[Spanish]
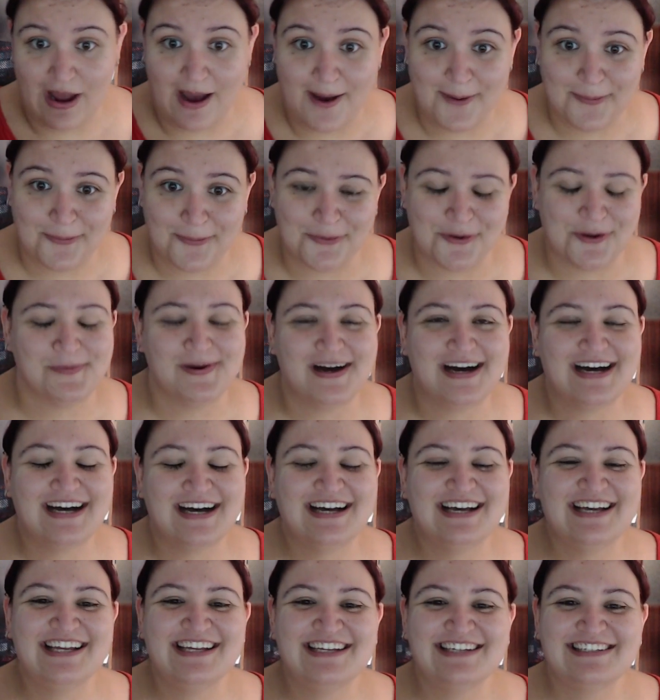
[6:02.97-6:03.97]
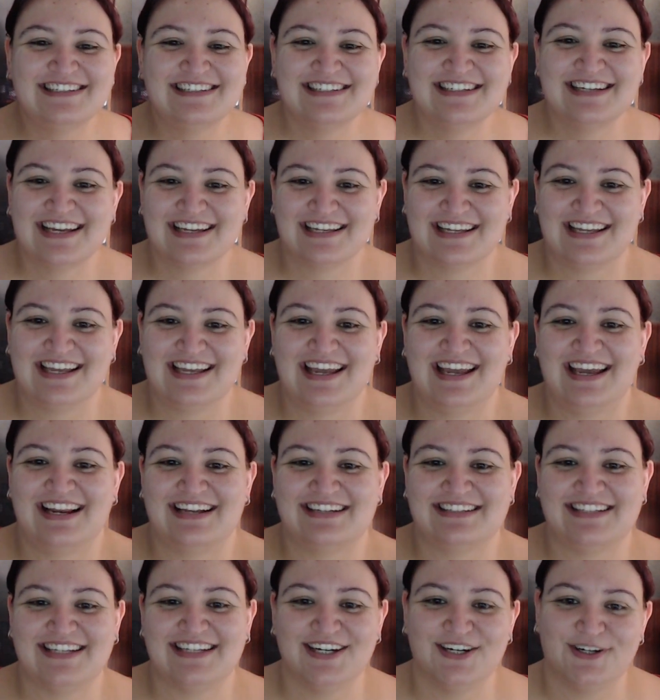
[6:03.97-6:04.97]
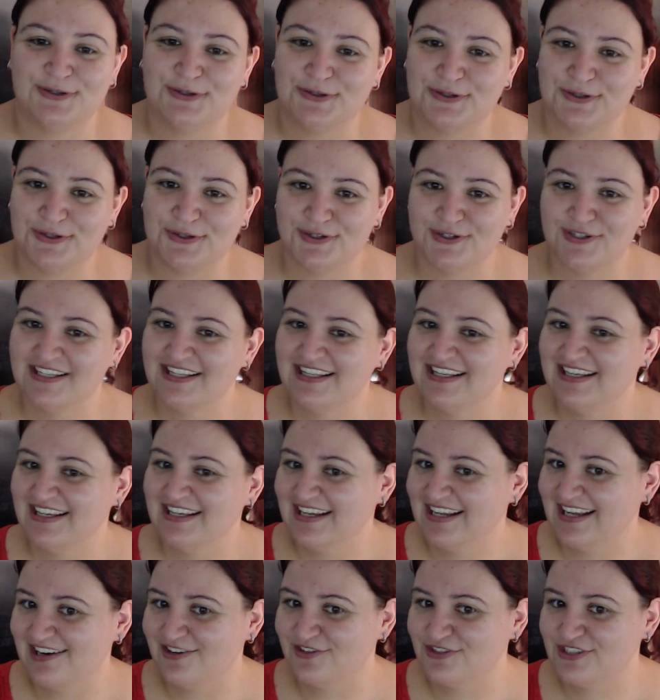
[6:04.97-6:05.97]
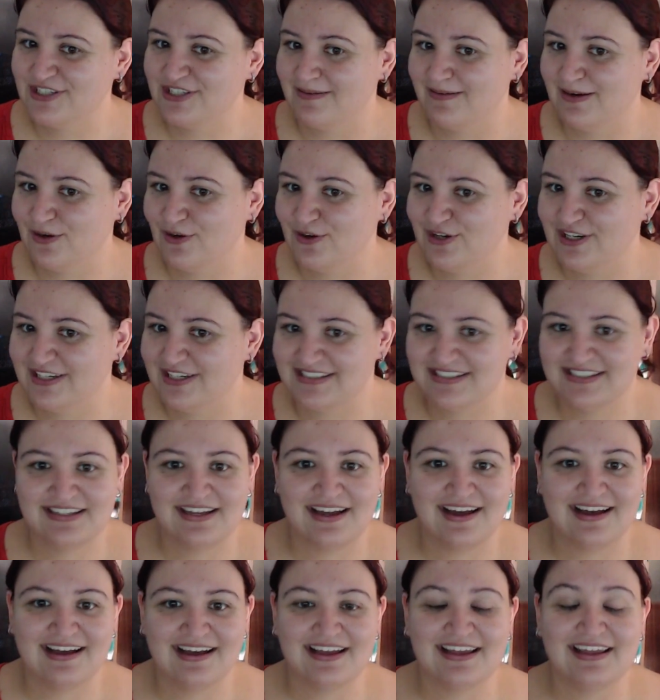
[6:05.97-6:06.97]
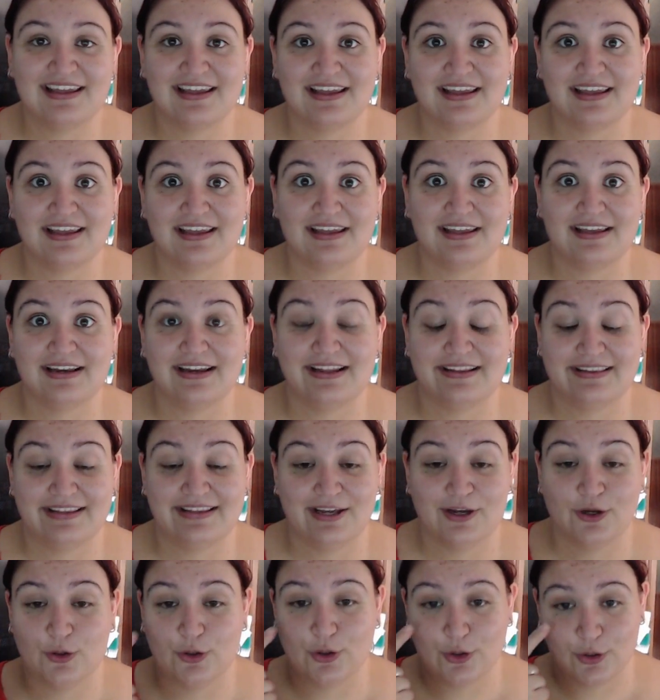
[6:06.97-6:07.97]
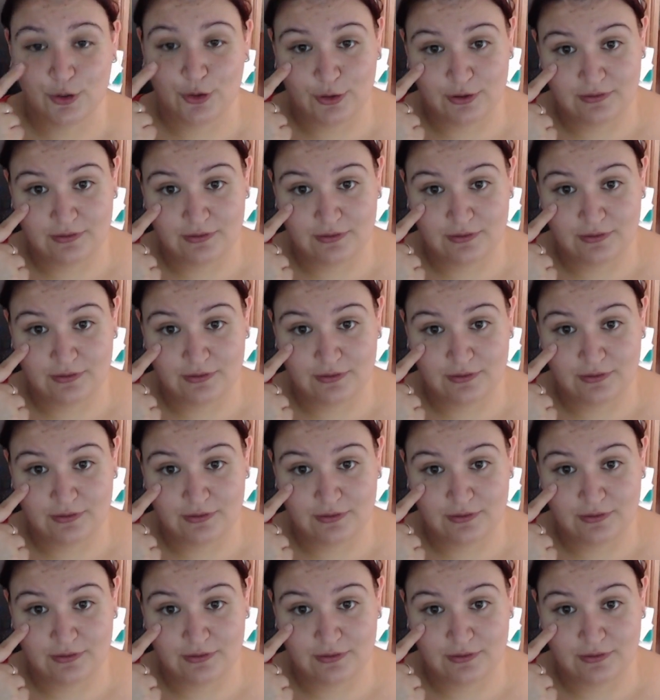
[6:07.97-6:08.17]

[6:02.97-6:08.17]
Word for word: prueba que le tengo. Que anoche hablé con Nesita y le tengo.